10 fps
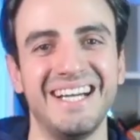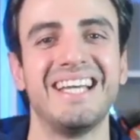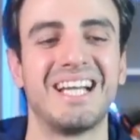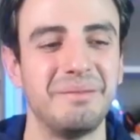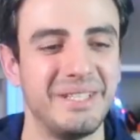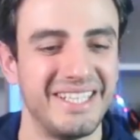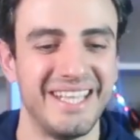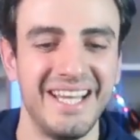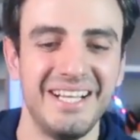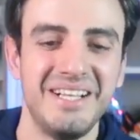ayakkabıları
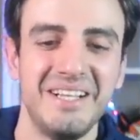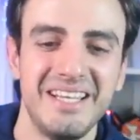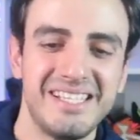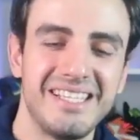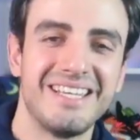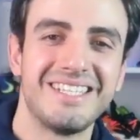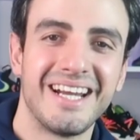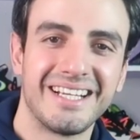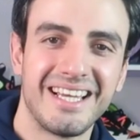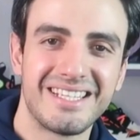da Sizler için
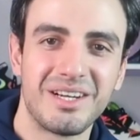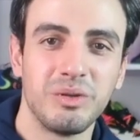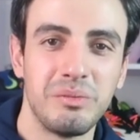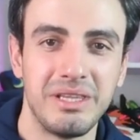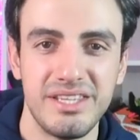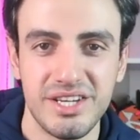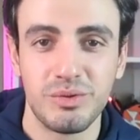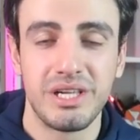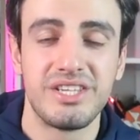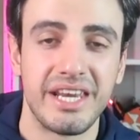arkadaşlar olabildiğince
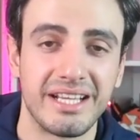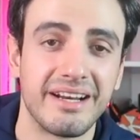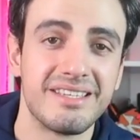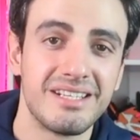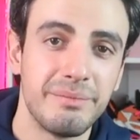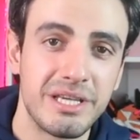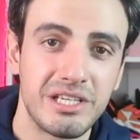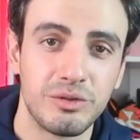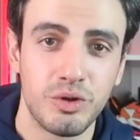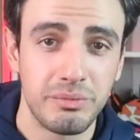güzel içerikler hazırlamaya
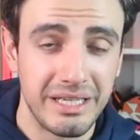çalışıyorum.